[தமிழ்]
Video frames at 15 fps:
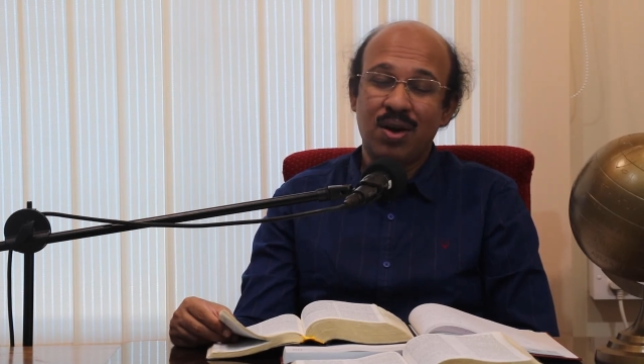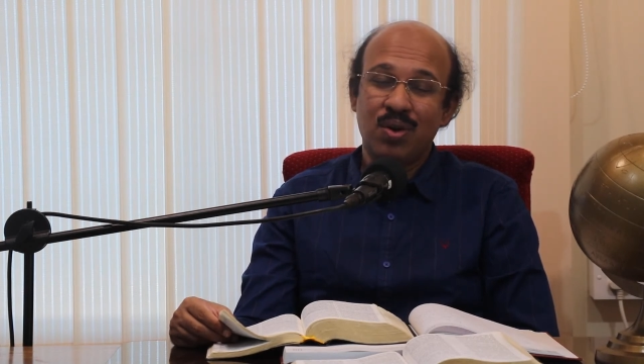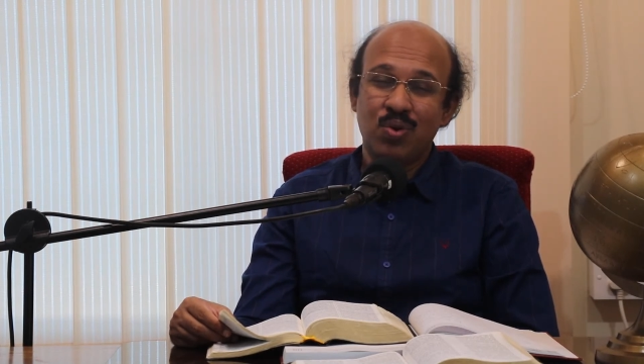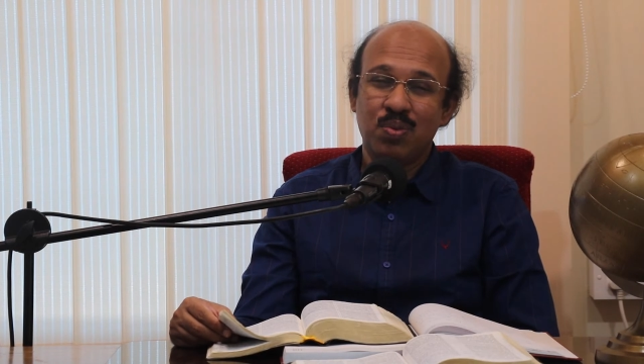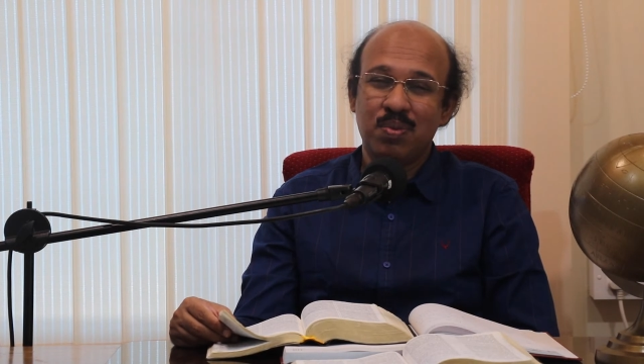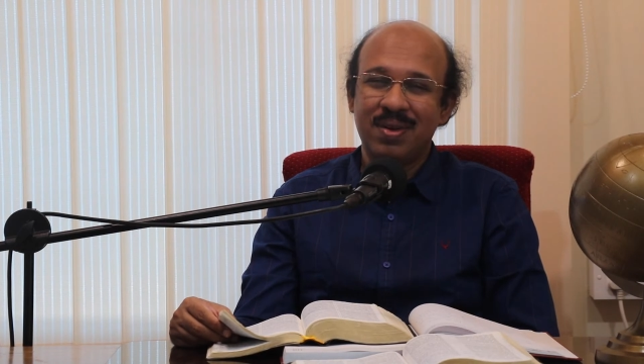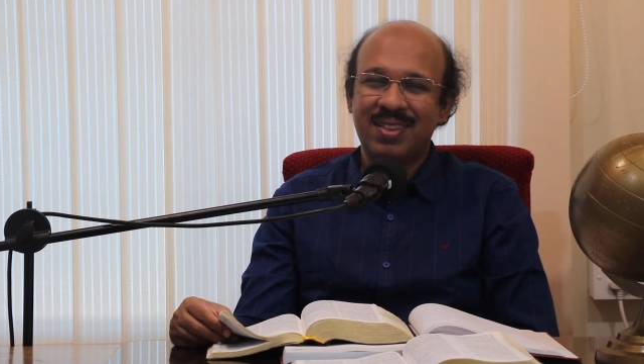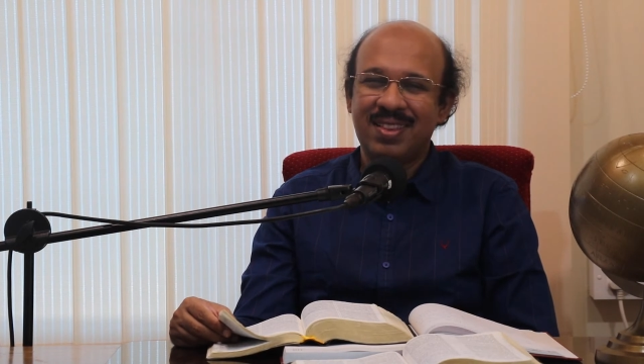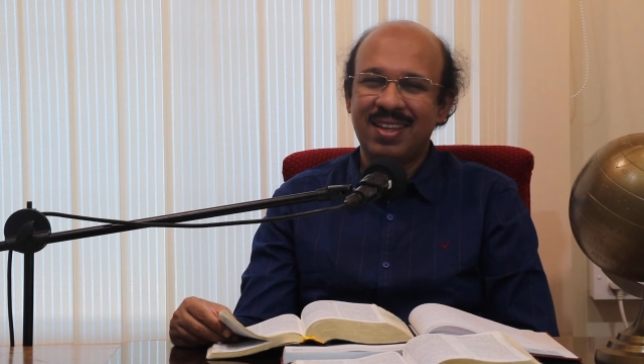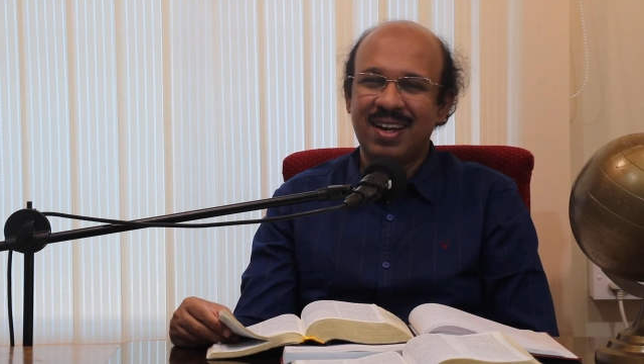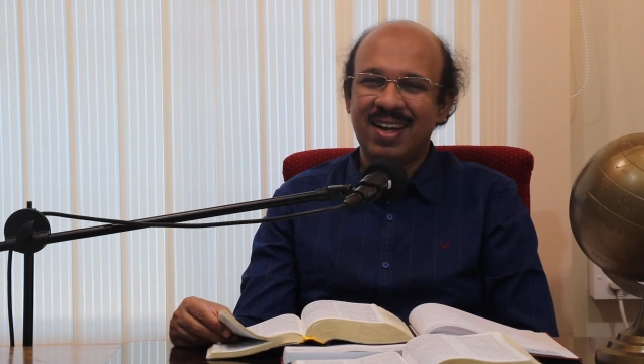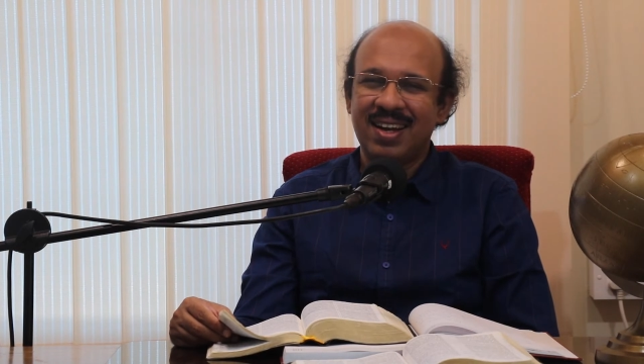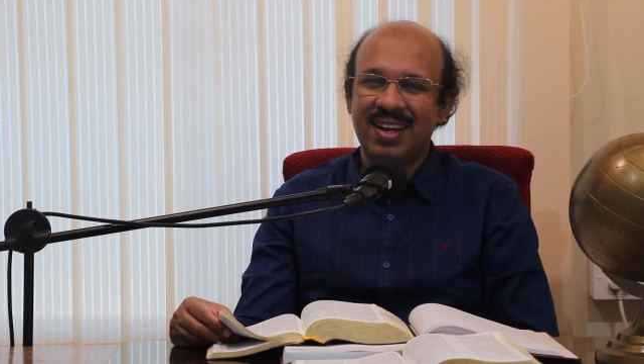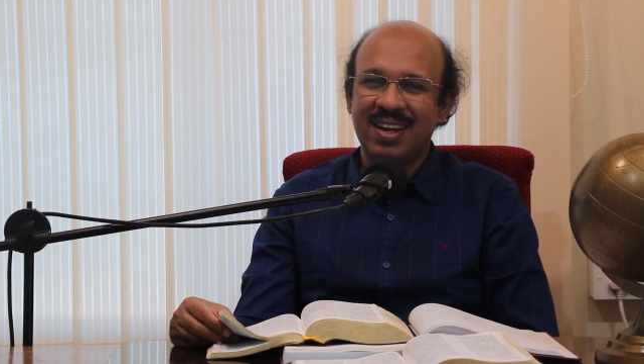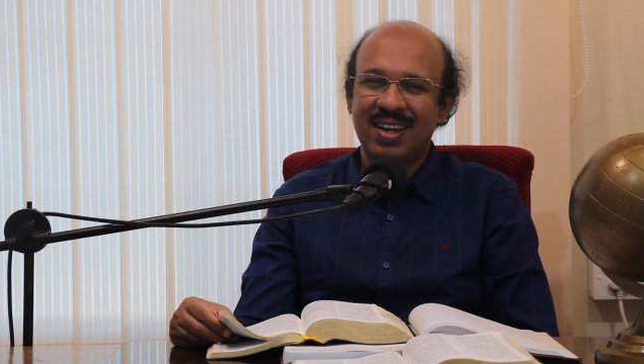
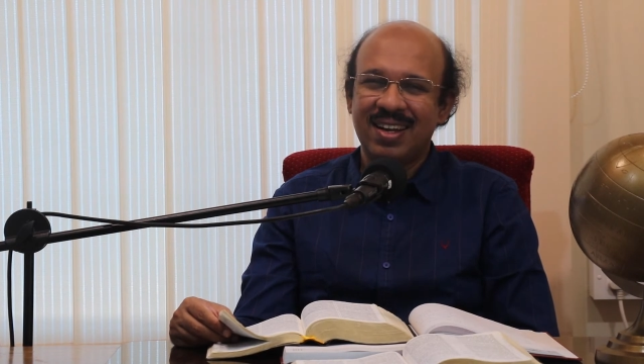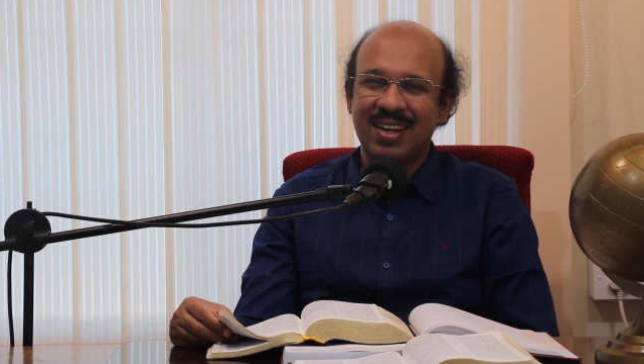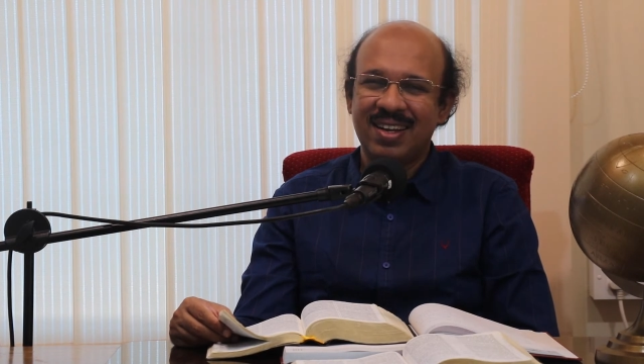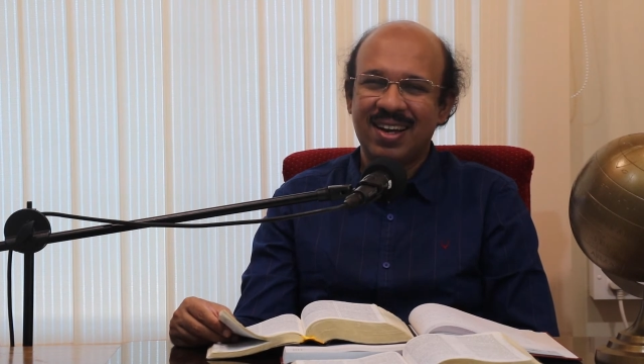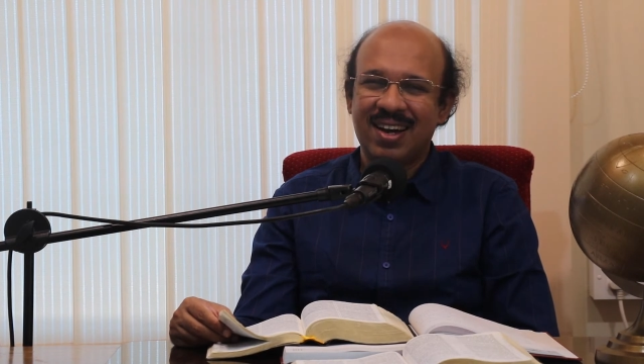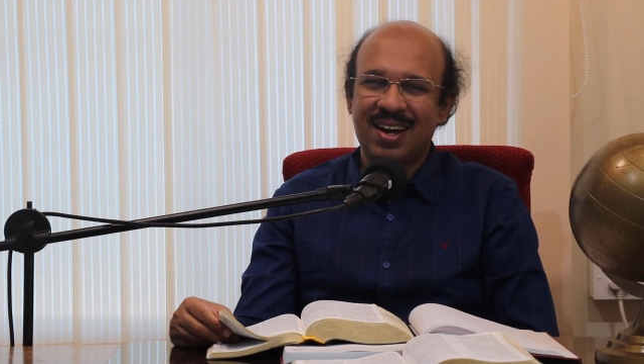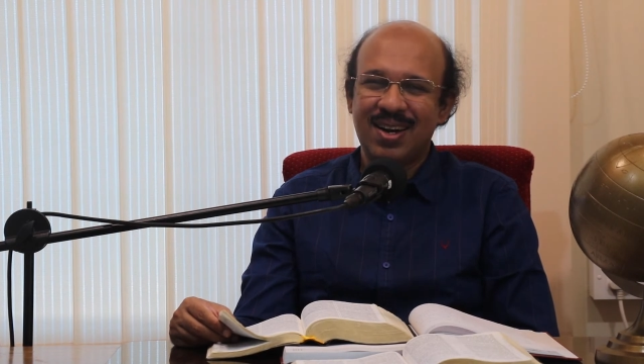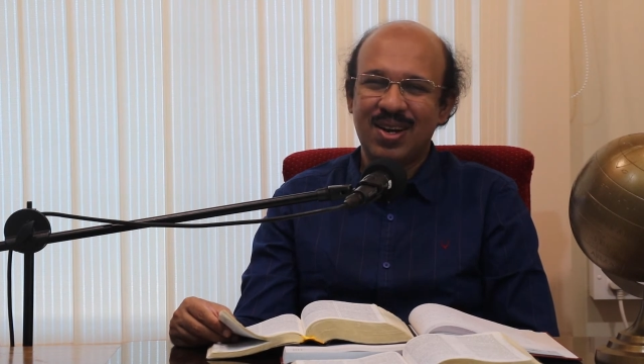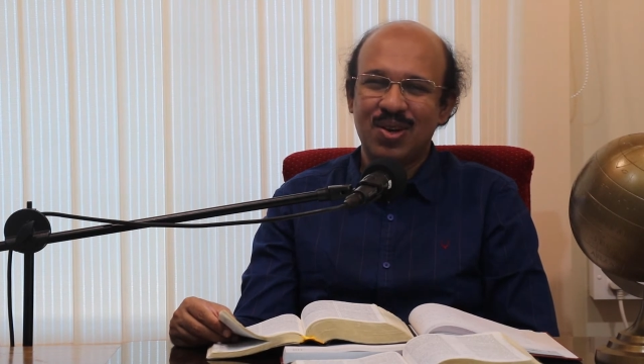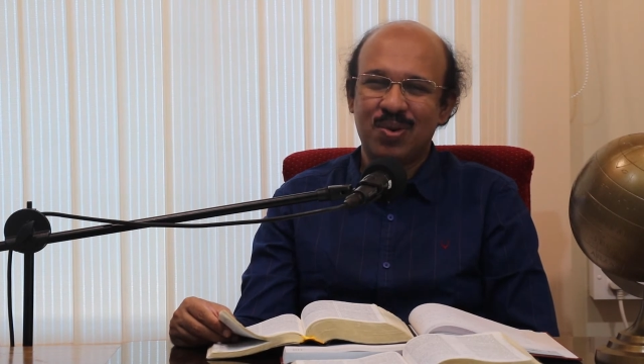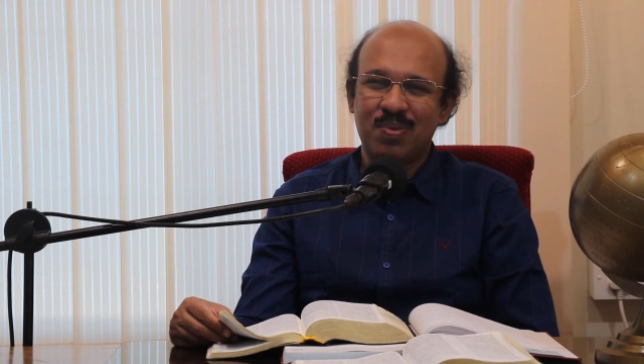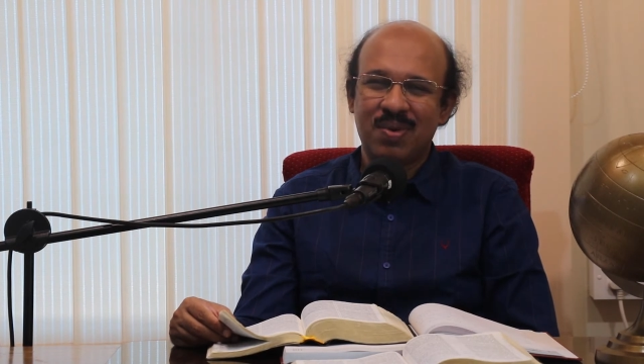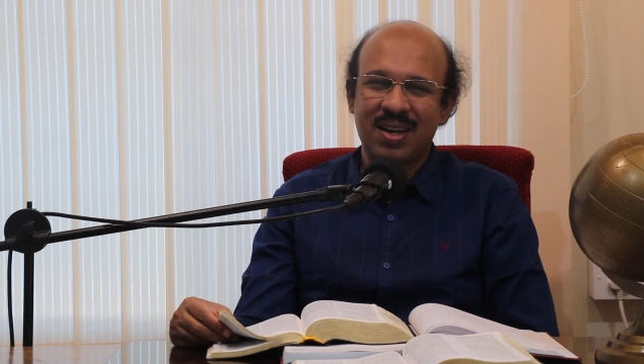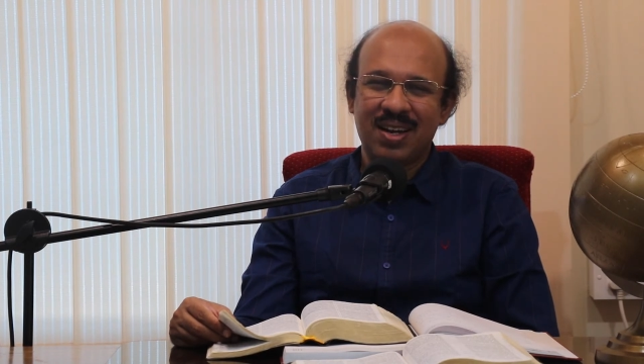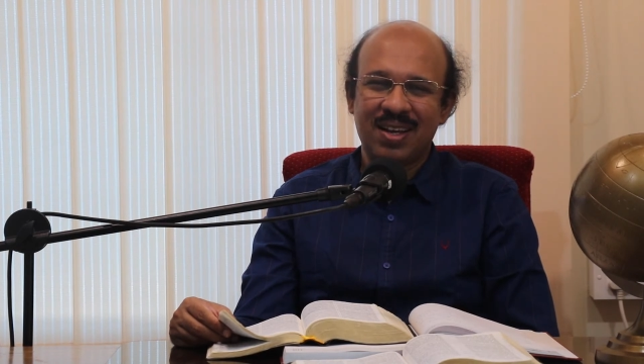ரூபத்தில்
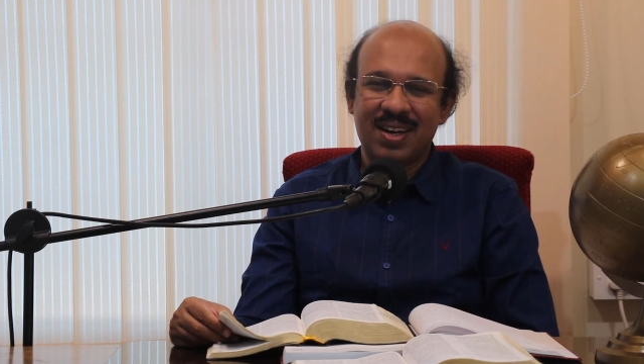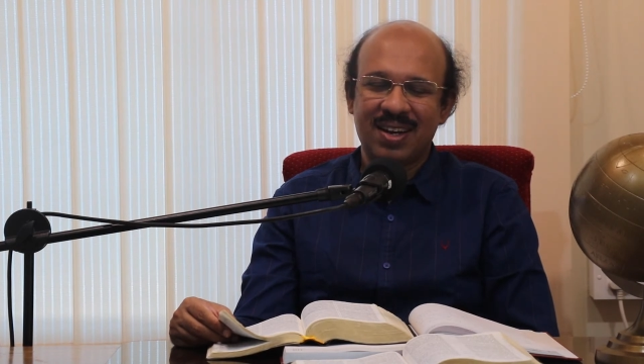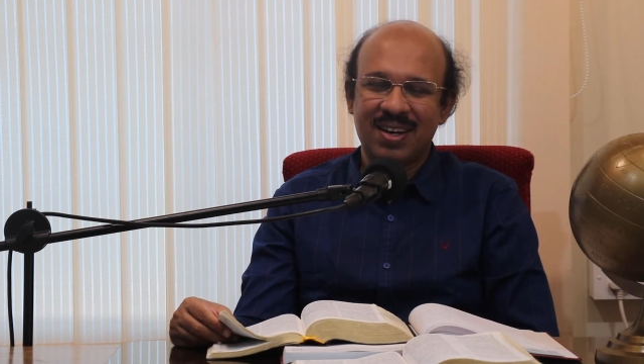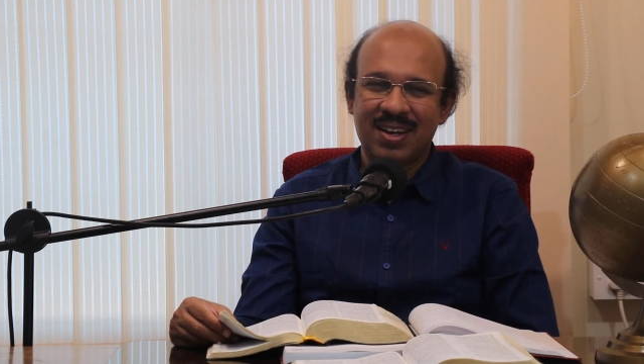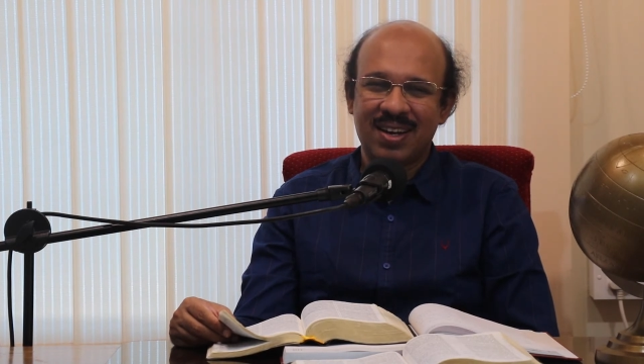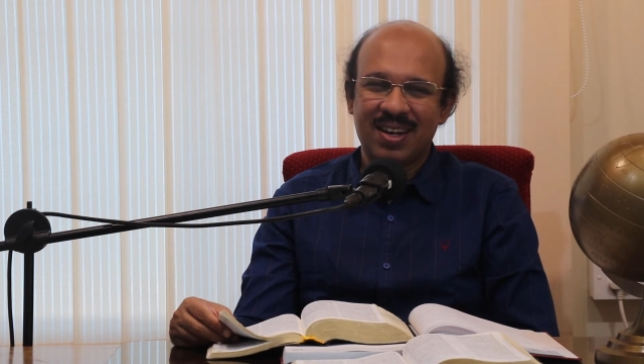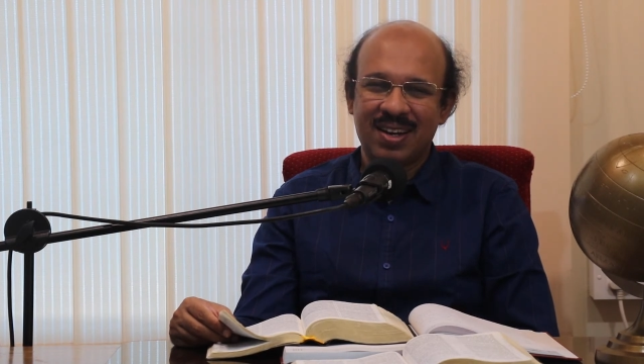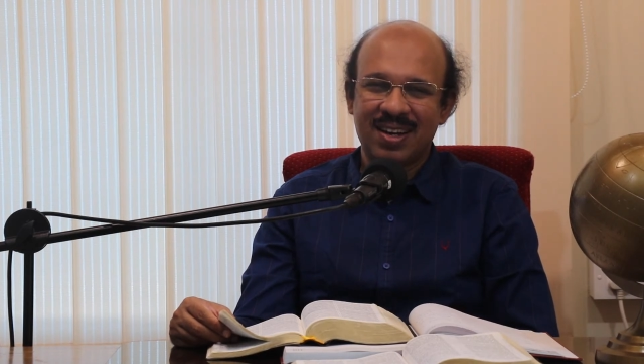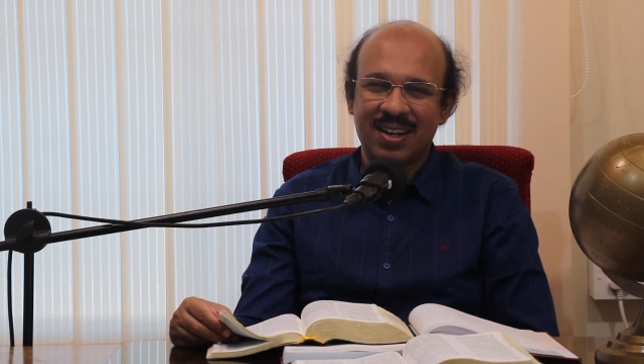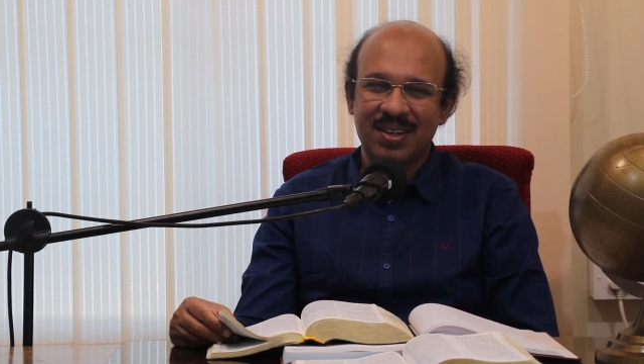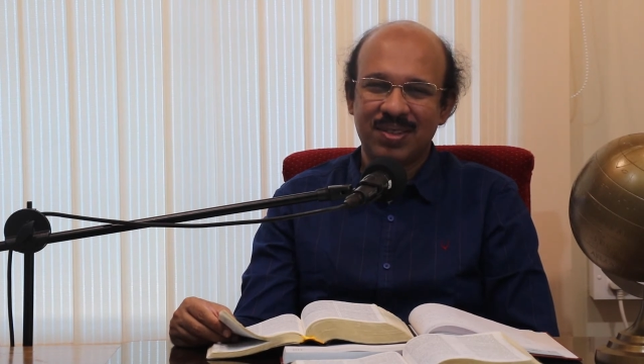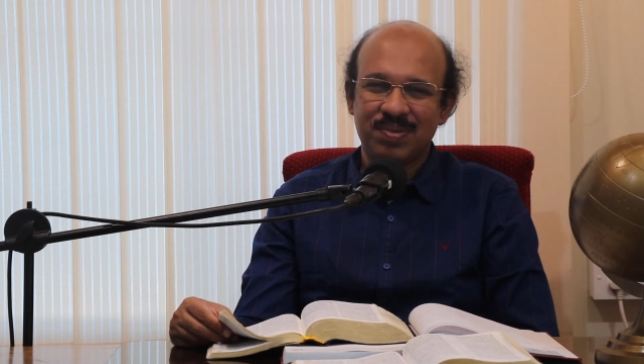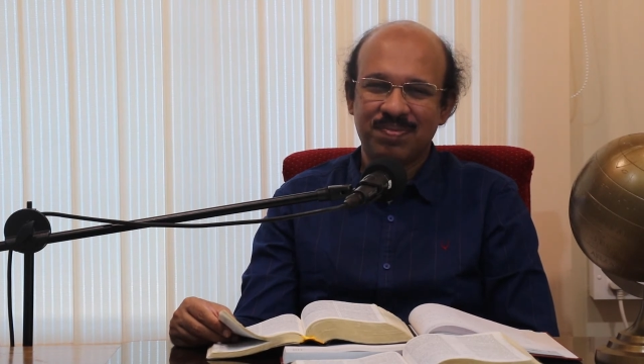ஆண்டவர் மேலே இறங்கினாராம்